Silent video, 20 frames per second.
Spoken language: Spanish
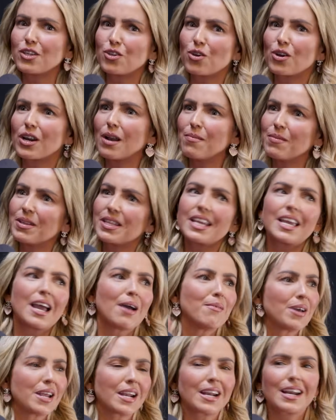Y yo realmente dije,
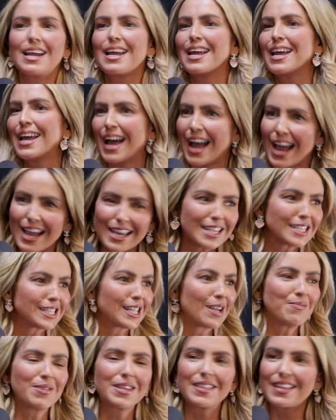a ver, aquí
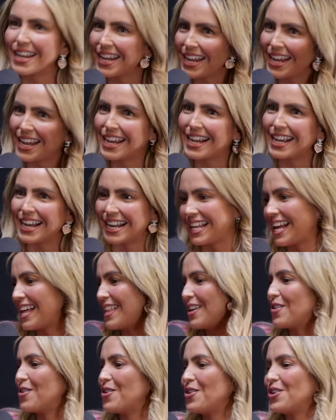está mi drink, el día
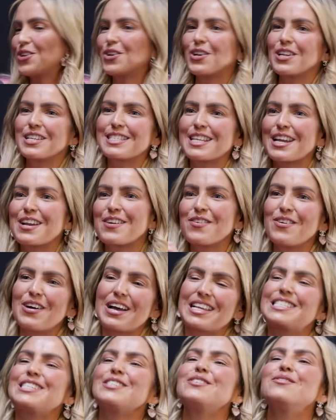de hoy yo les tengo,
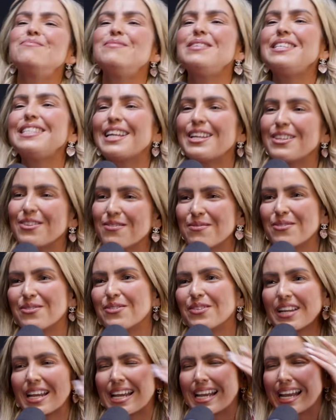así yo inventándome
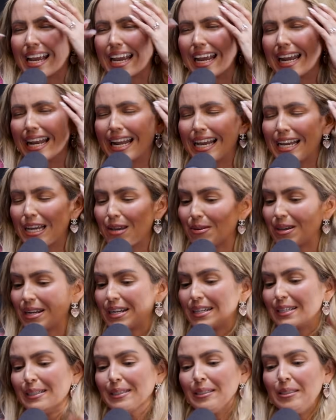un drink que nada que
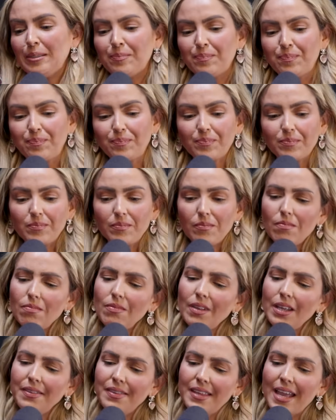ver.
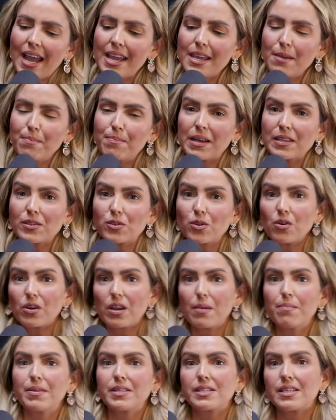De ahí pasó
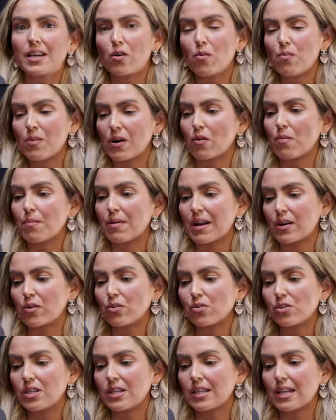que empecé como a comprar
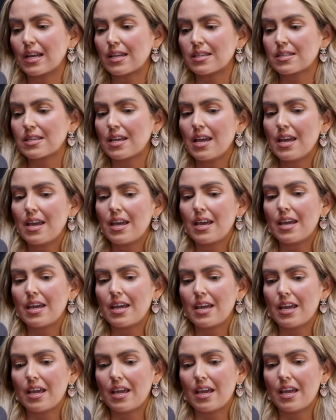cositas
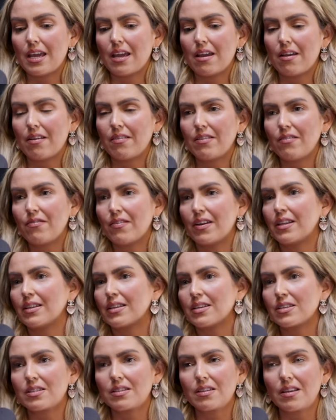eh, en
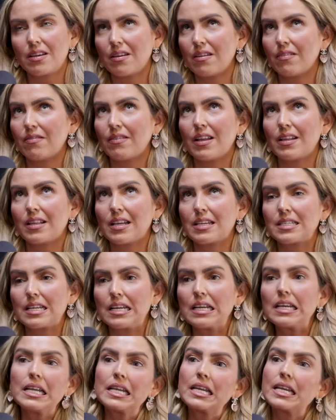diferentes eh, tiendas
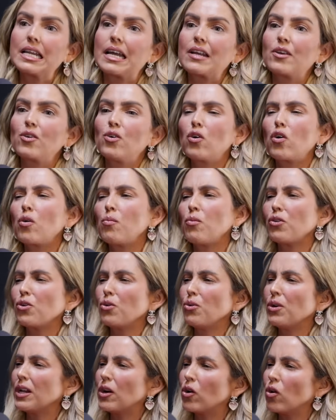en línea, ¿no? Como
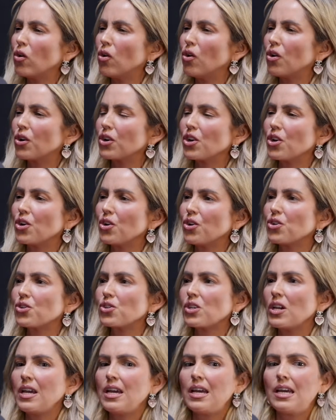de
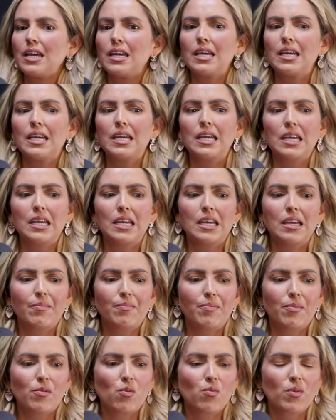unicornios, eh,
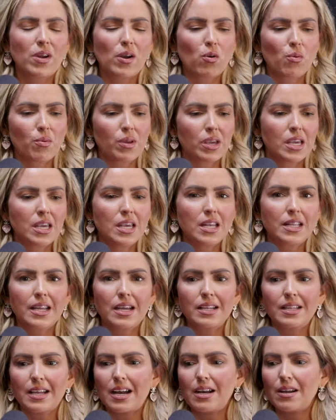una cobijita
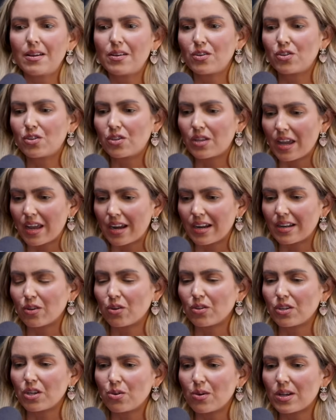y tal, en
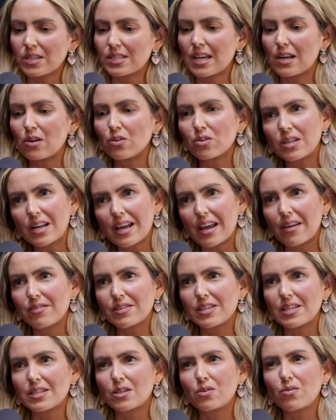donde yo hacía los
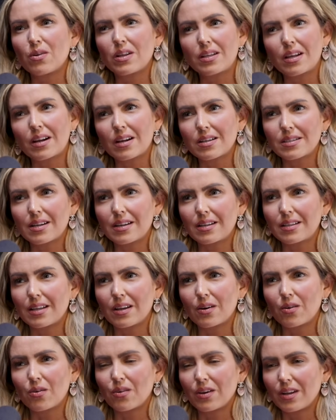lives, es en una terraza que
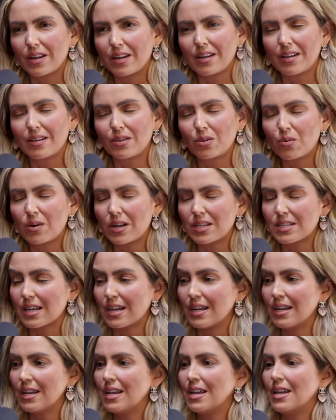tengo en tu
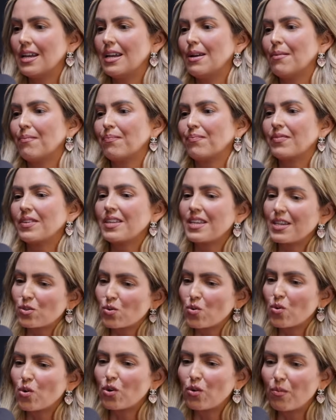casa, y
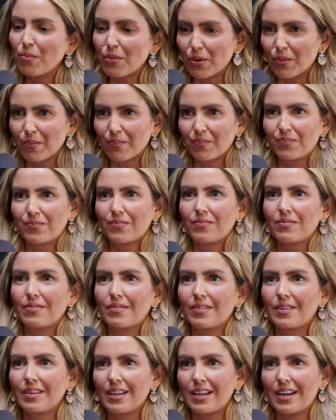es un columpio
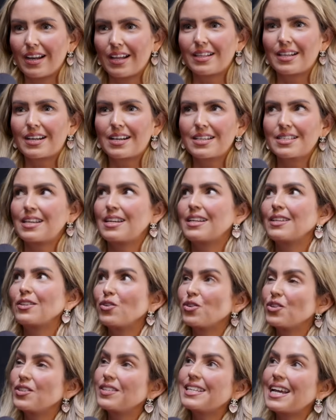en la terraza.
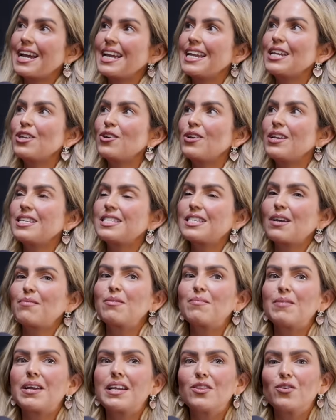Entonces ahí yo le decía a
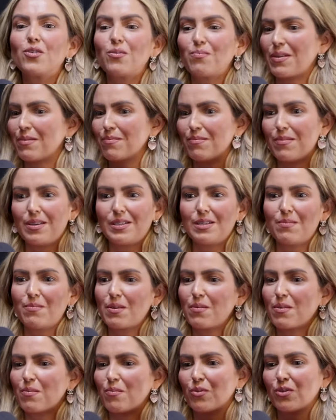mi marido,
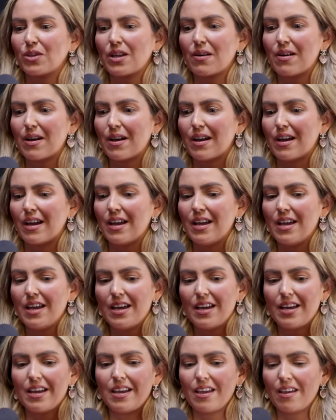siempre me montaba,
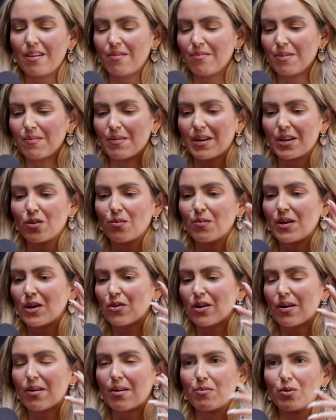eh, mi marido me
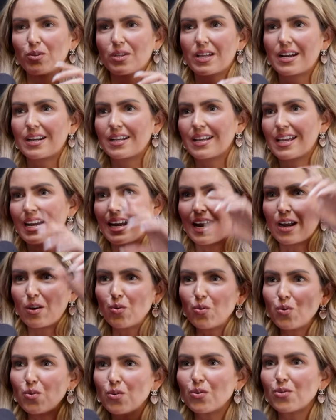ayudaba a montar que la
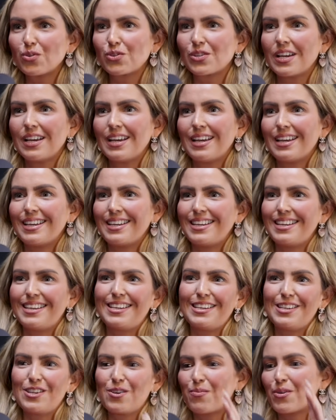luz
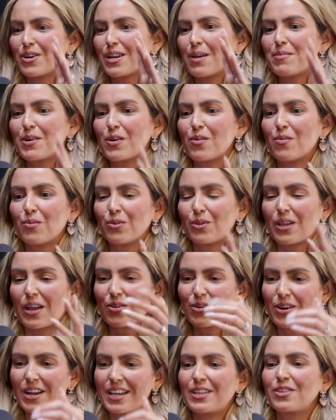y, yo ponía mi
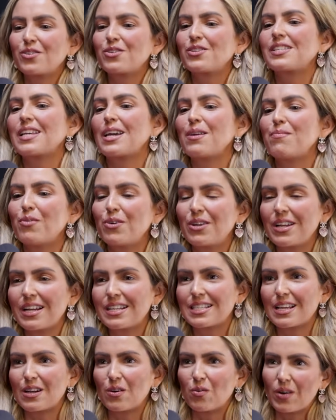computadora y entonces ahí ponía
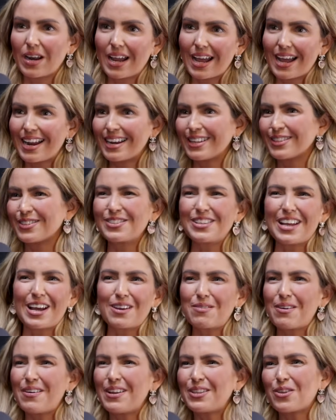el celular. Entonces
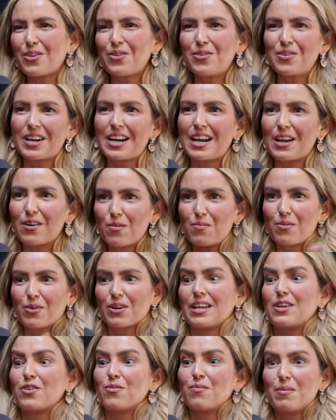armaba todo un relajo
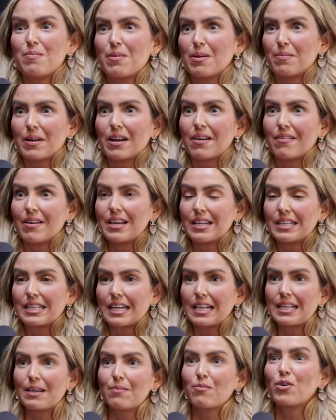porque yo me preparaba
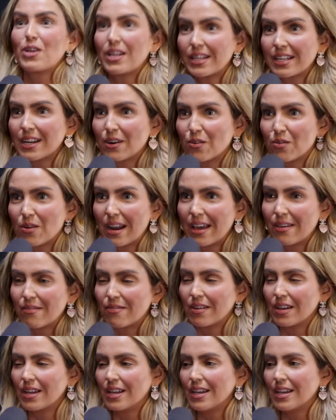literal, le voy a tener un live.